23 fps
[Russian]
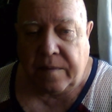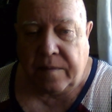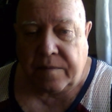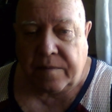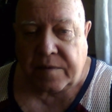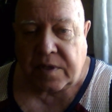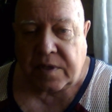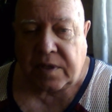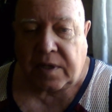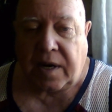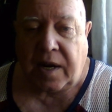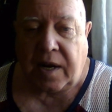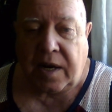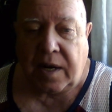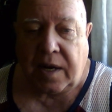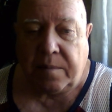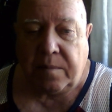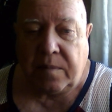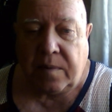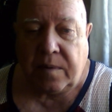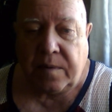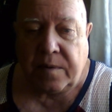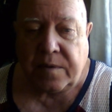
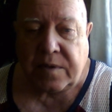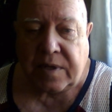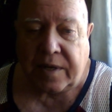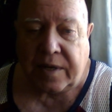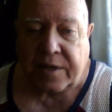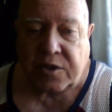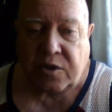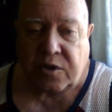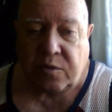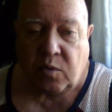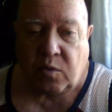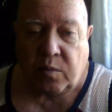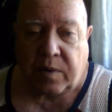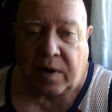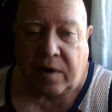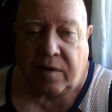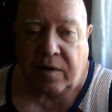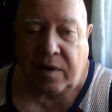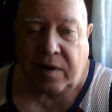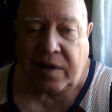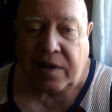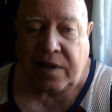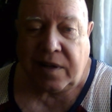Центральном следственном
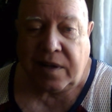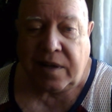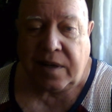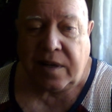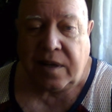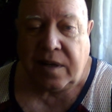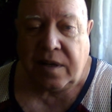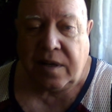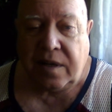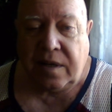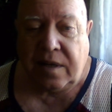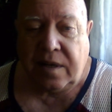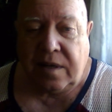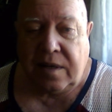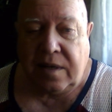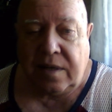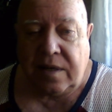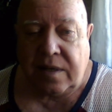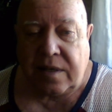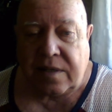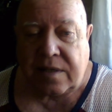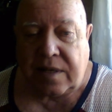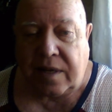управлении
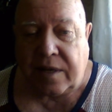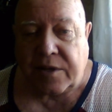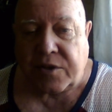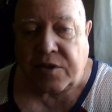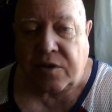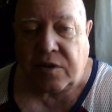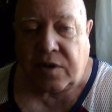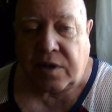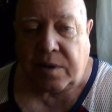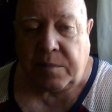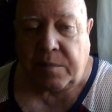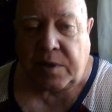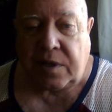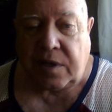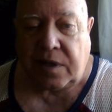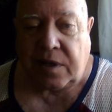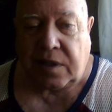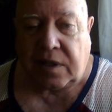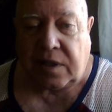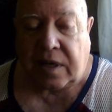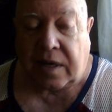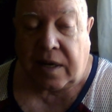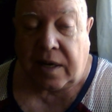Следственного
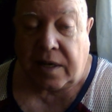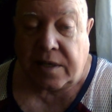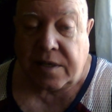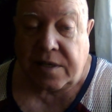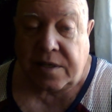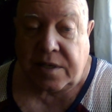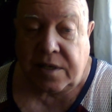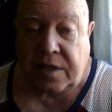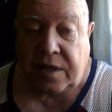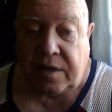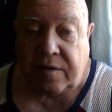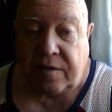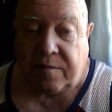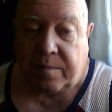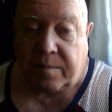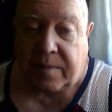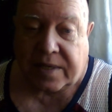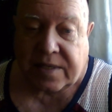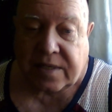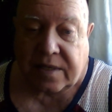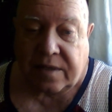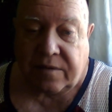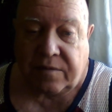комитета России в
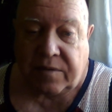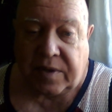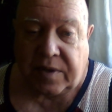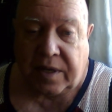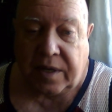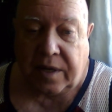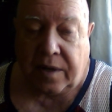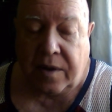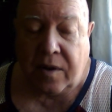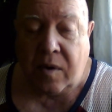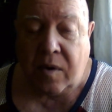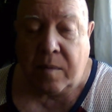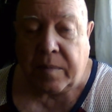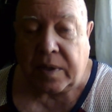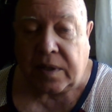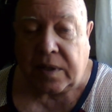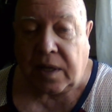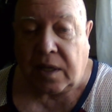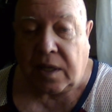Москве под